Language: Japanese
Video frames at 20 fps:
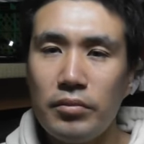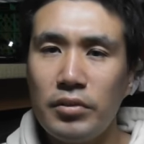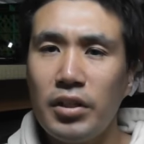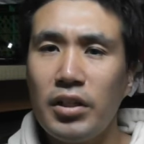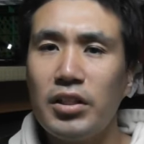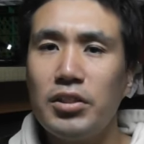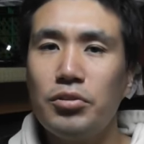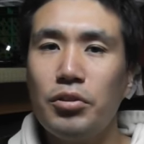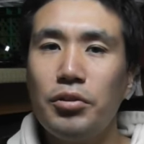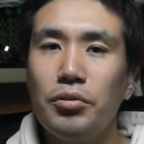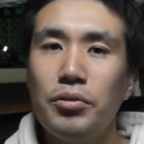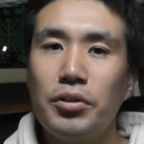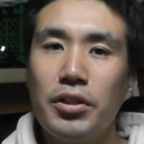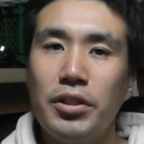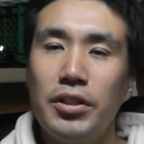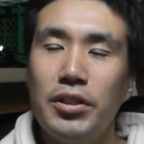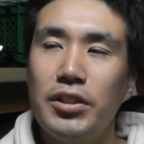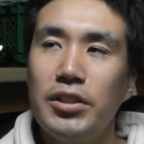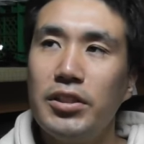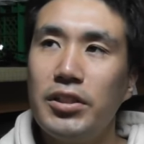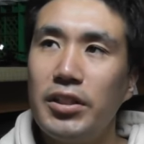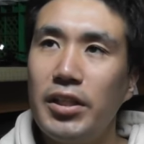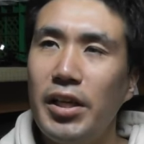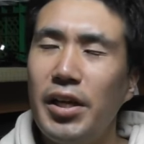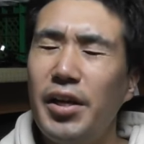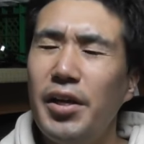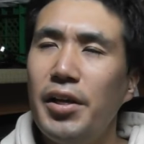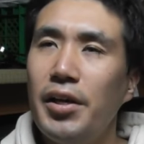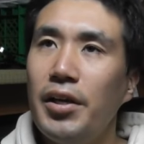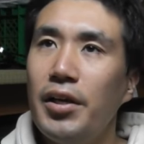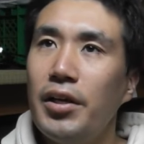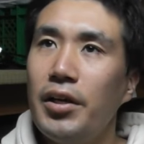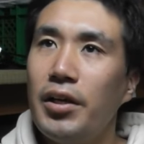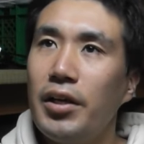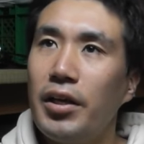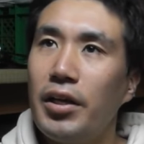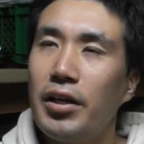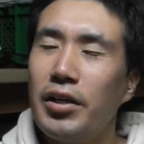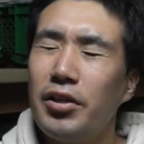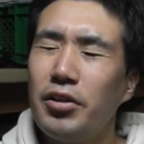だからそれを気にして、
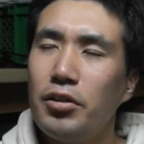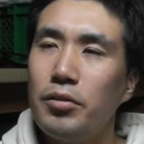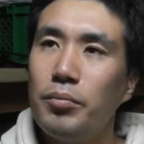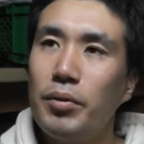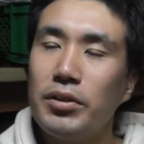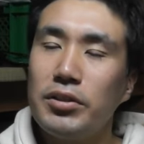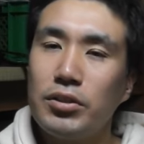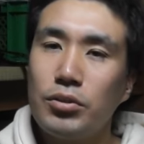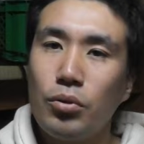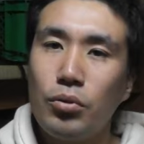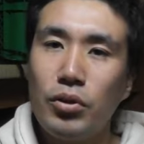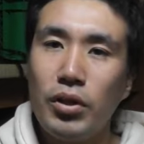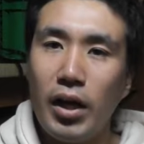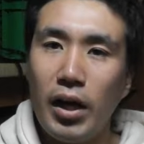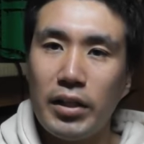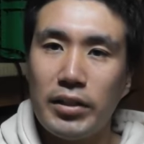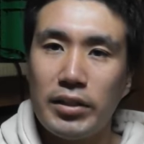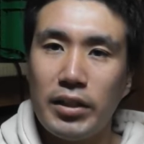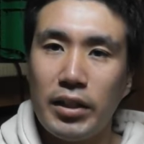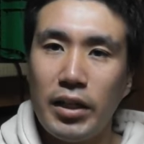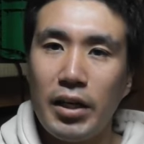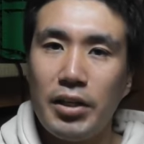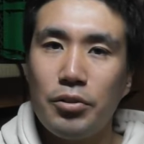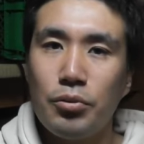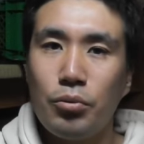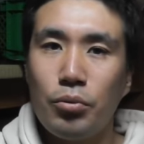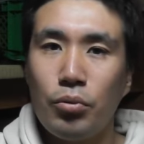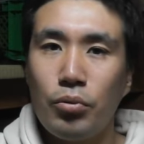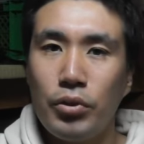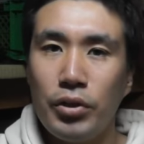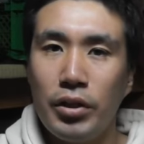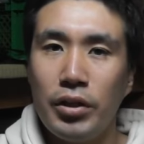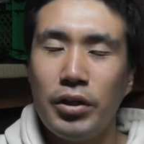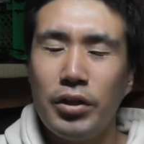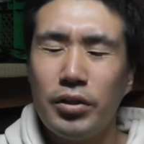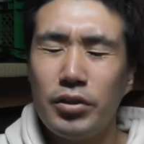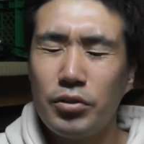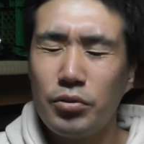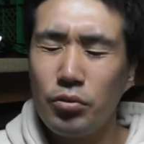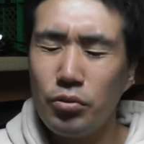えー、昼間すごくあったかいところに、
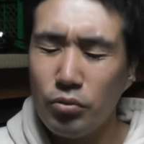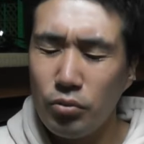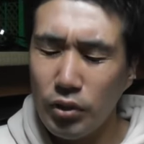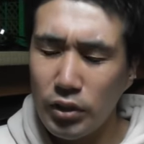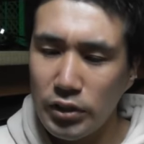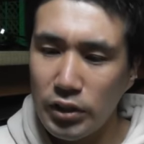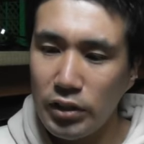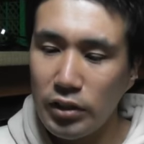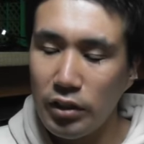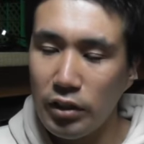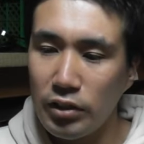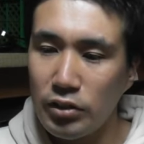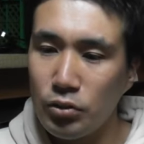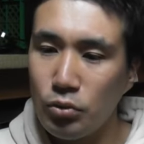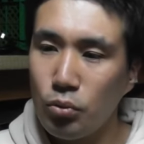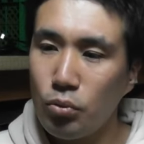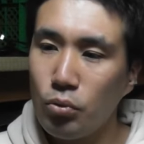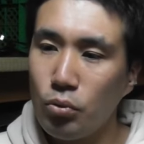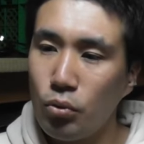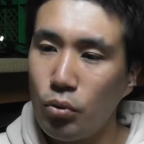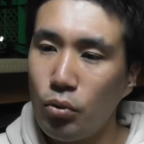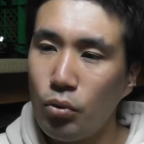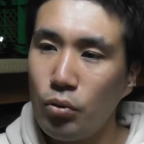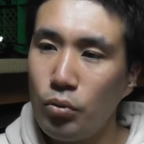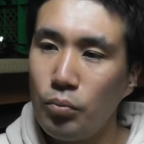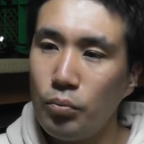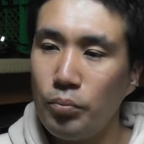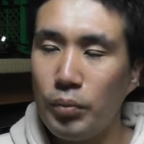その農家さんたら倉庫、